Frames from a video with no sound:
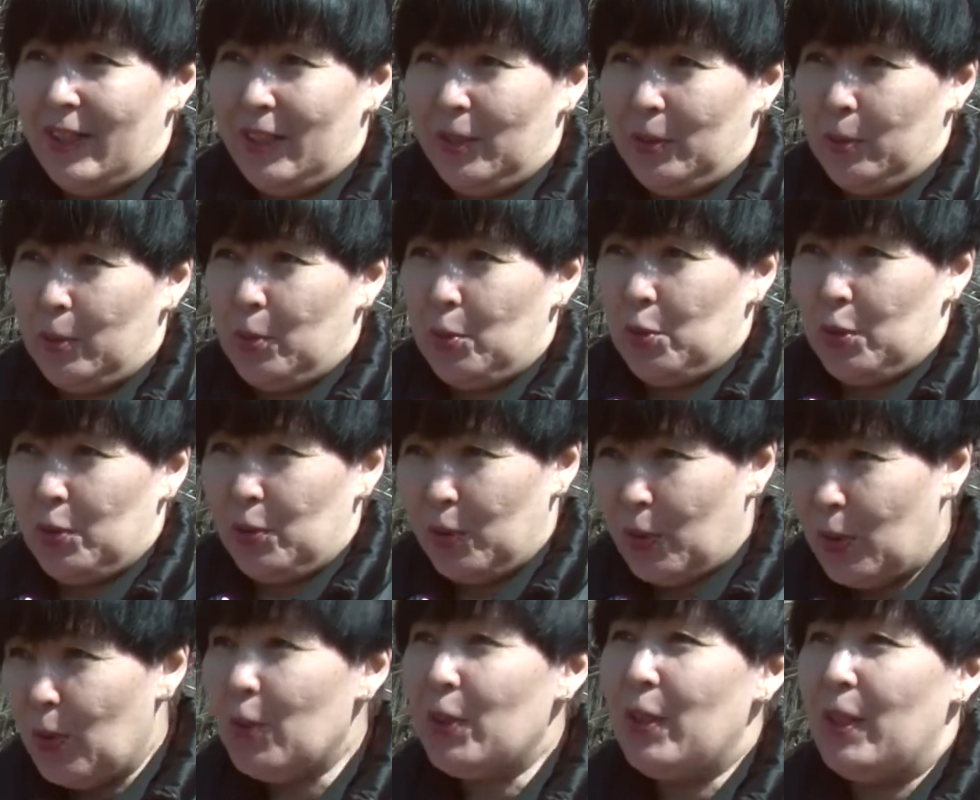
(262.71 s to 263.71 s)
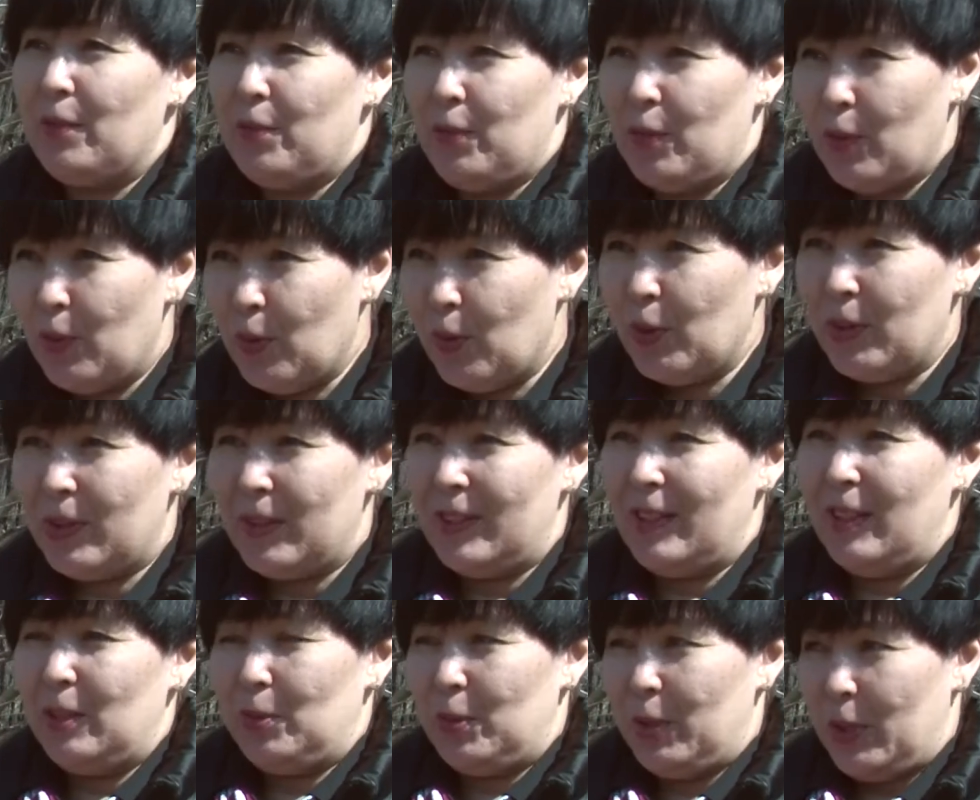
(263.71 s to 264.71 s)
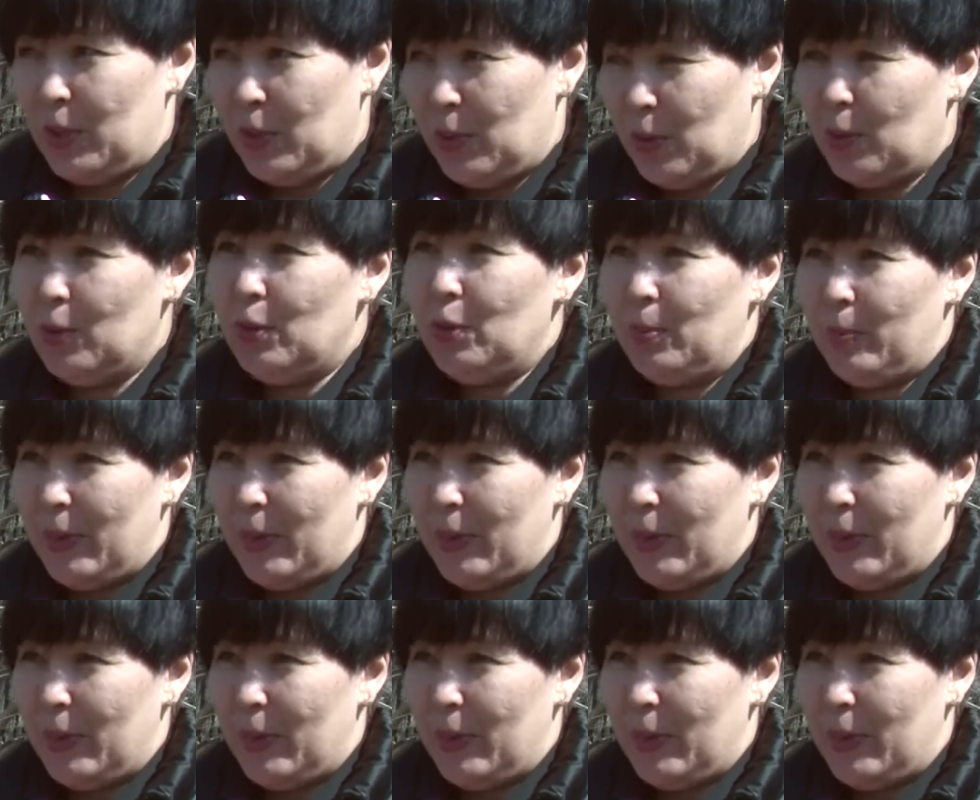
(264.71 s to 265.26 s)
которые уже из года в год на эту традиционную